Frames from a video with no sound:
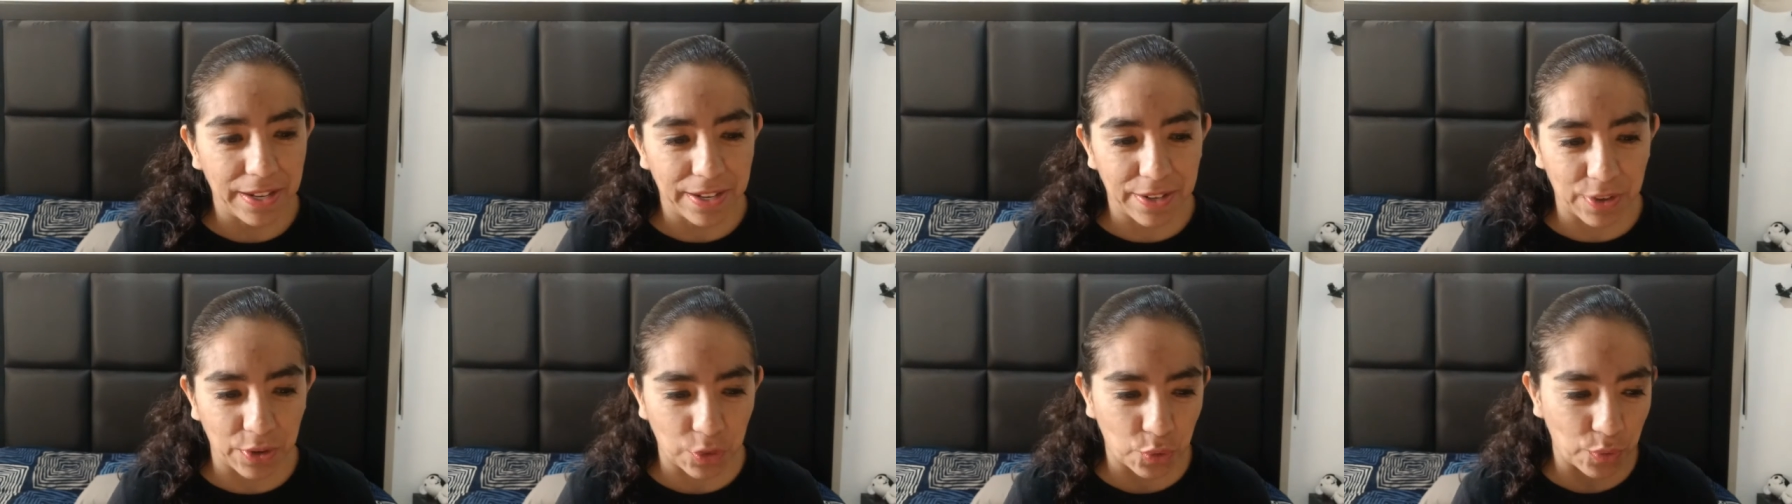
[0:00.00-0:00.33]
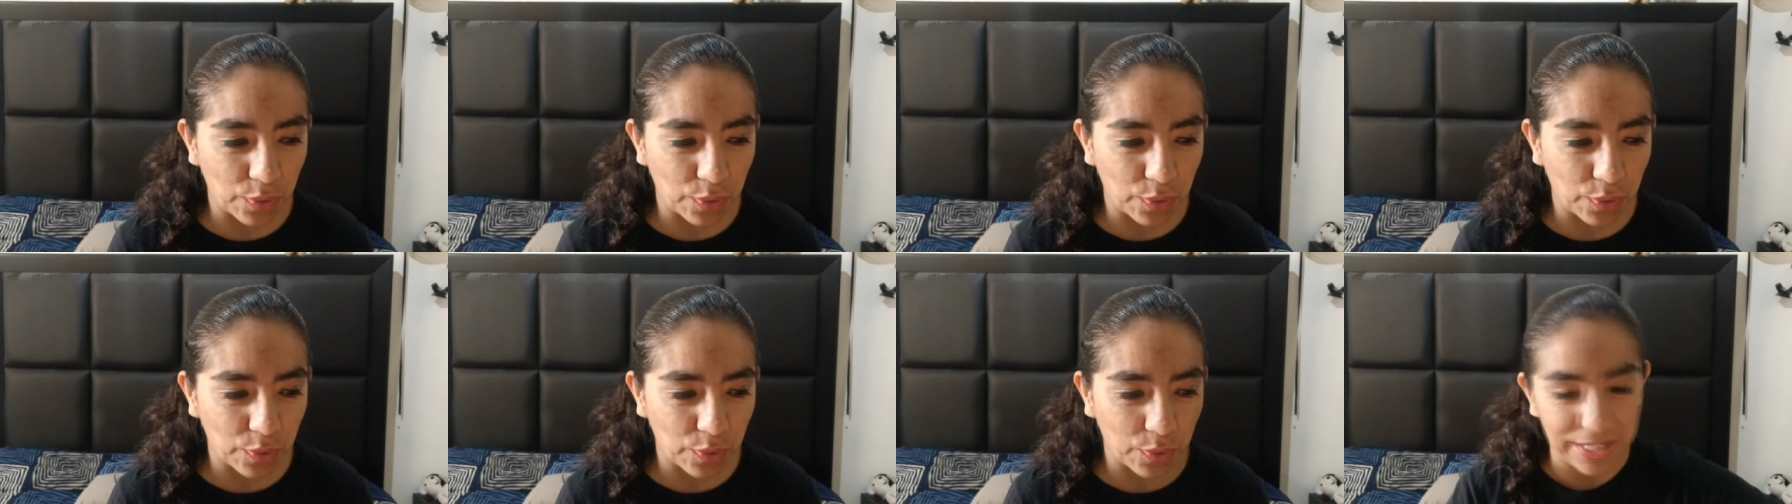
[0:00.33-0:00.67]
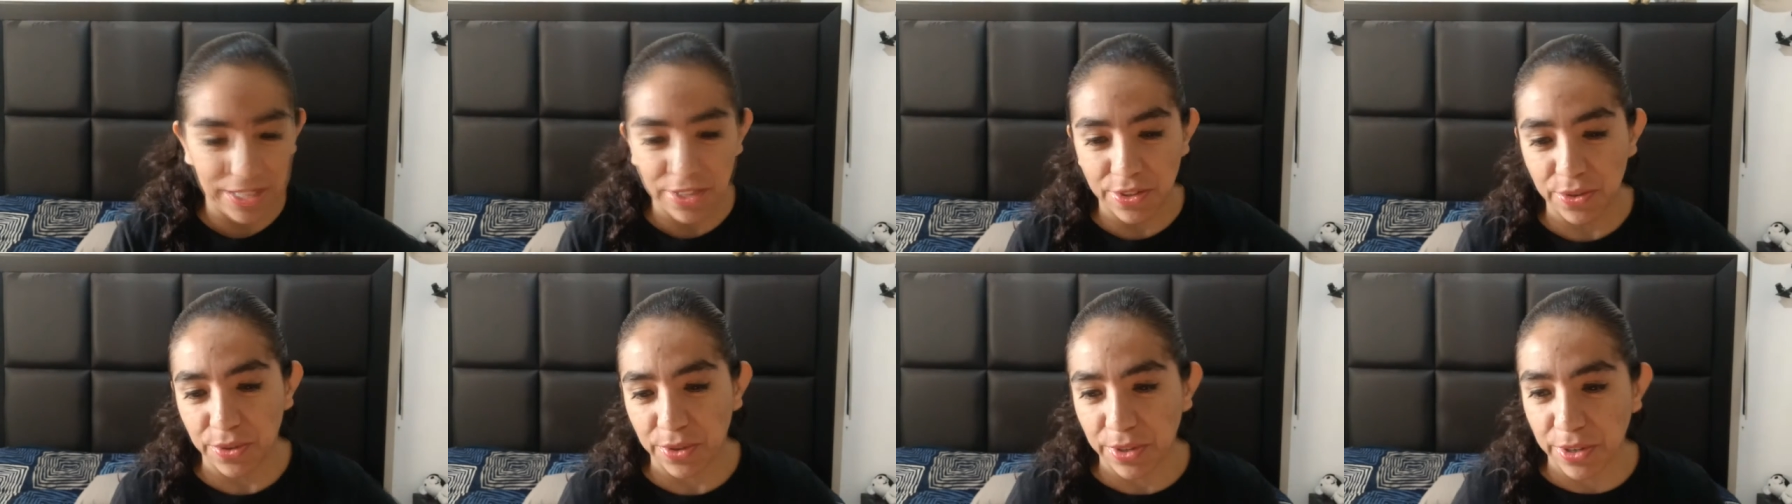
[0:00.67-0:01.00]

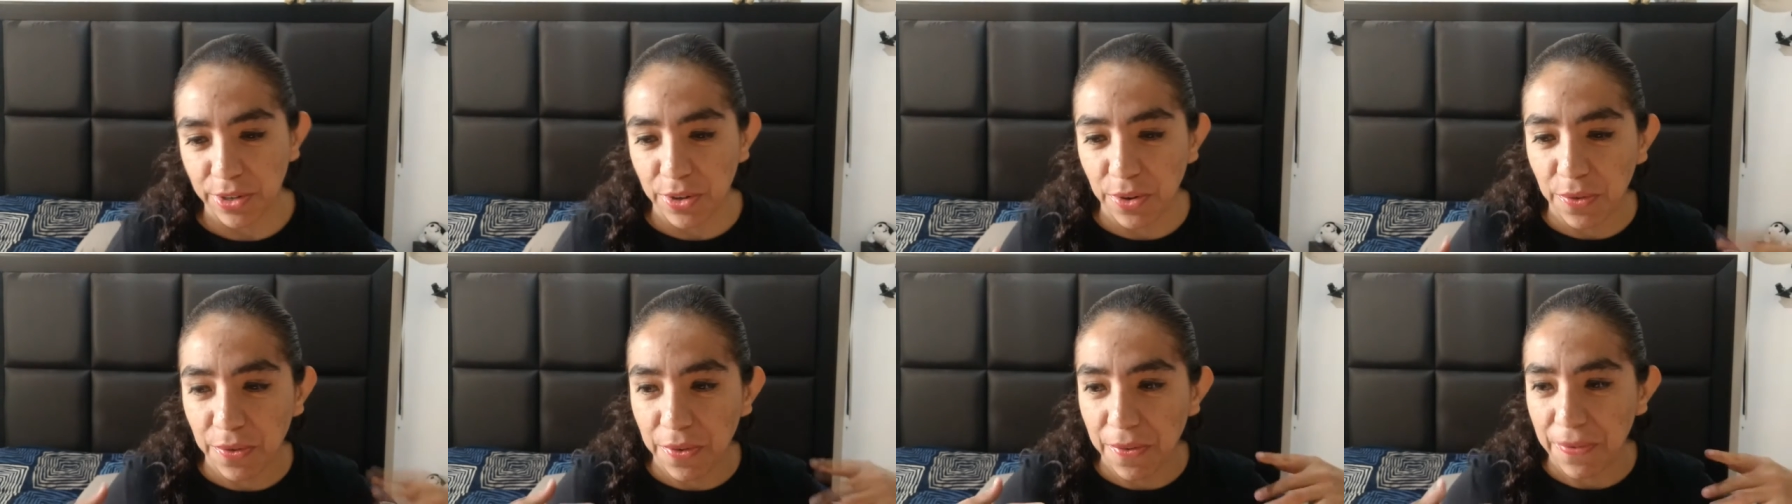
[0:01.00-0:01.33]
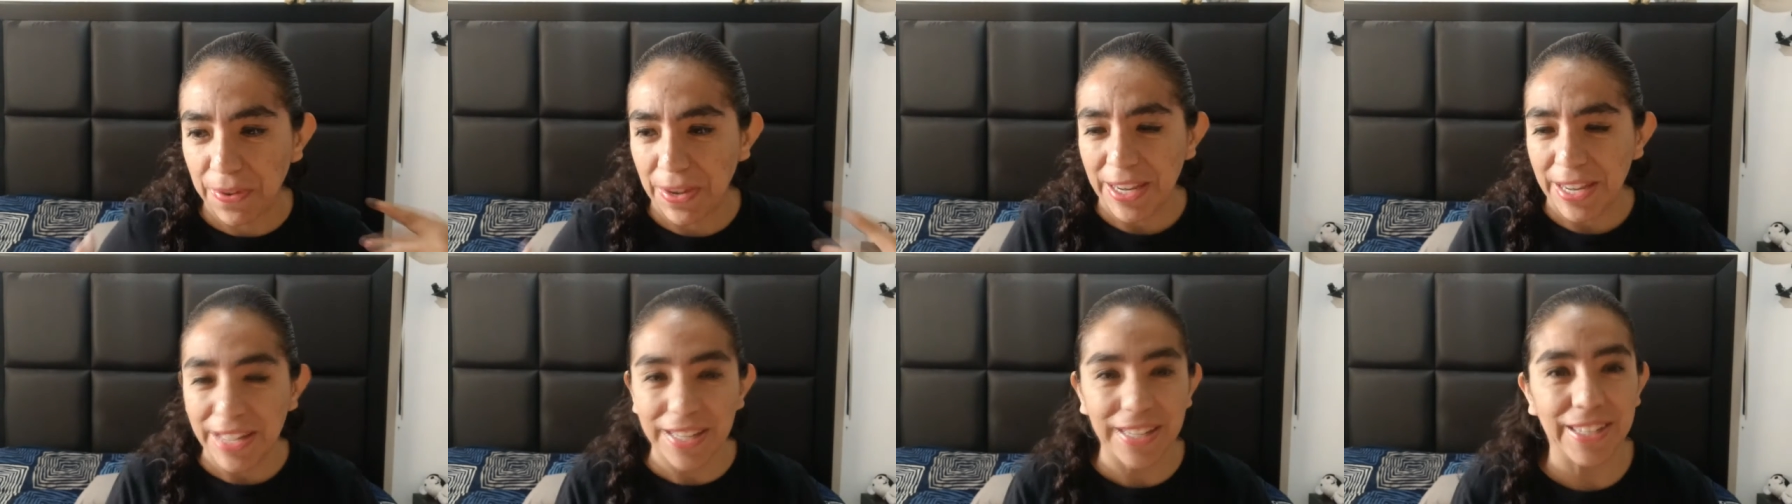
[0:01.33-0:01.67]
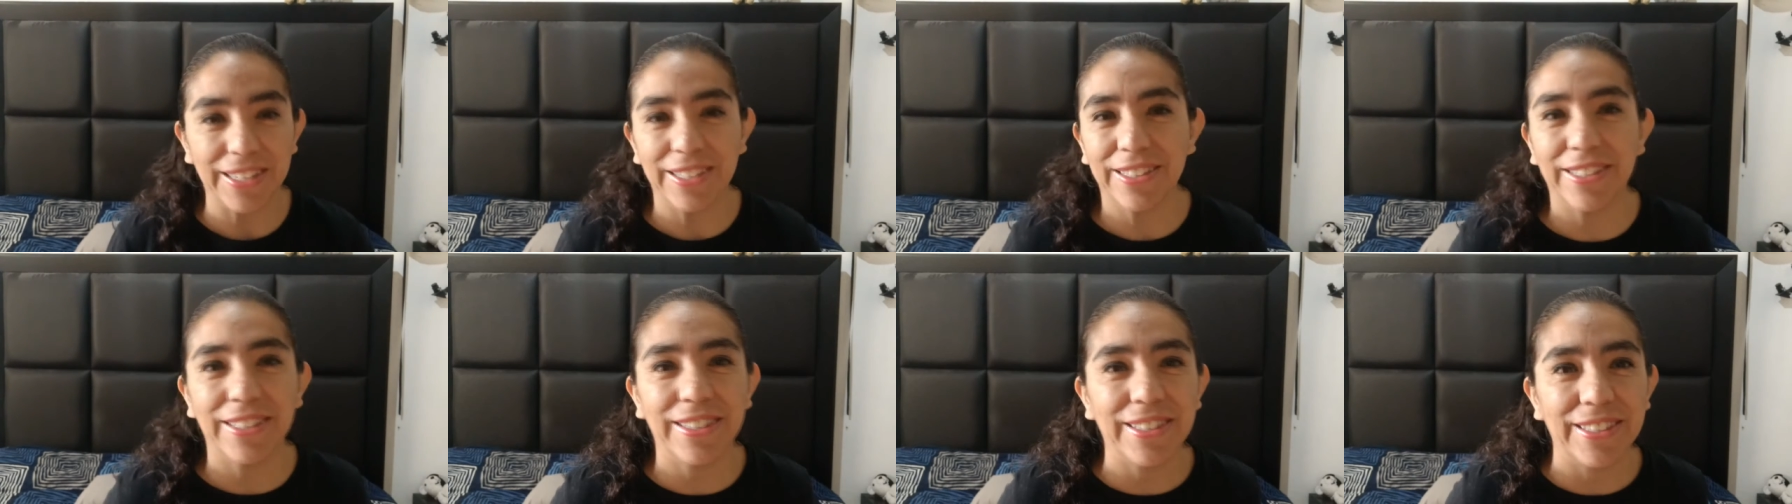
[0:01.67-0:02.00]
rejuvenecido y lo ve
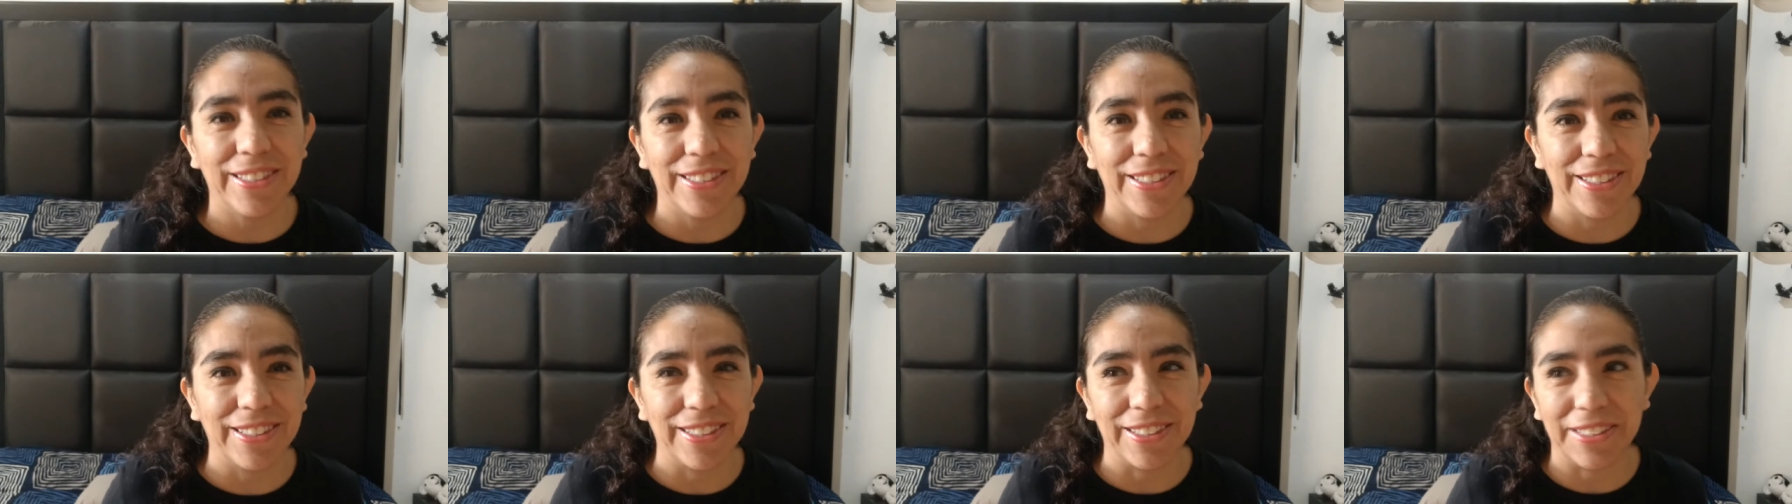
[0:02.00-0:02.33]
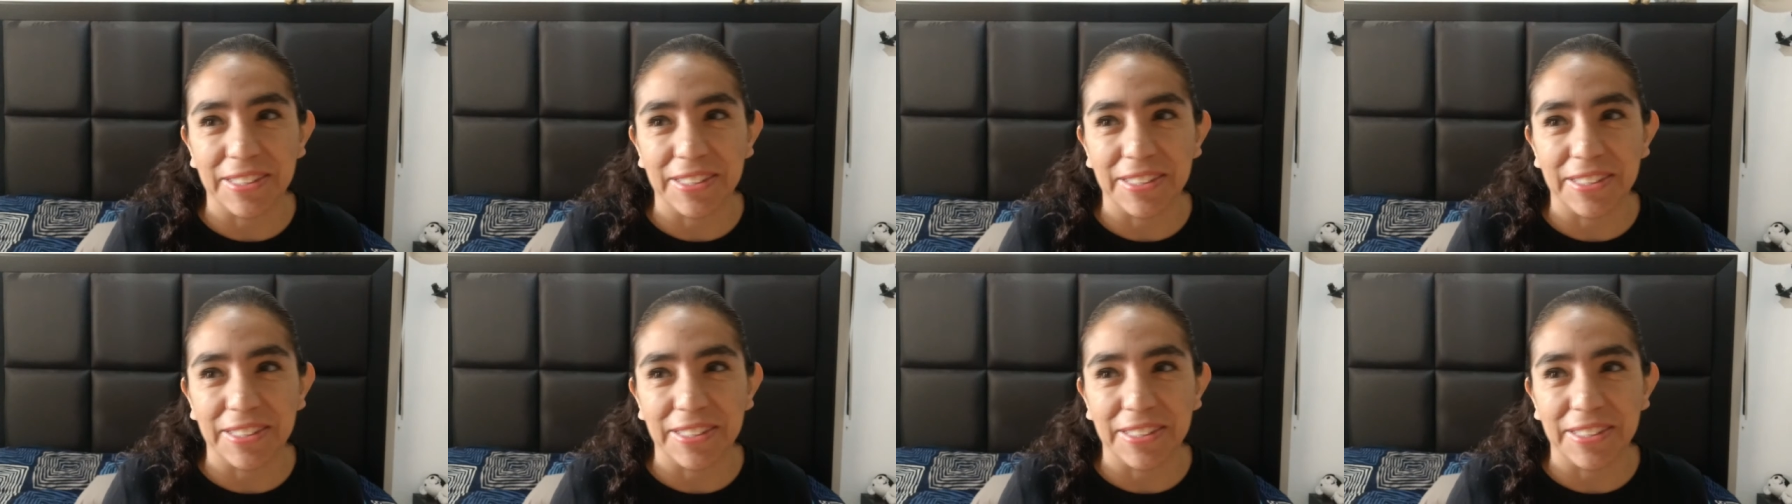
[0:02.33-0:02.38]
feliz y dice,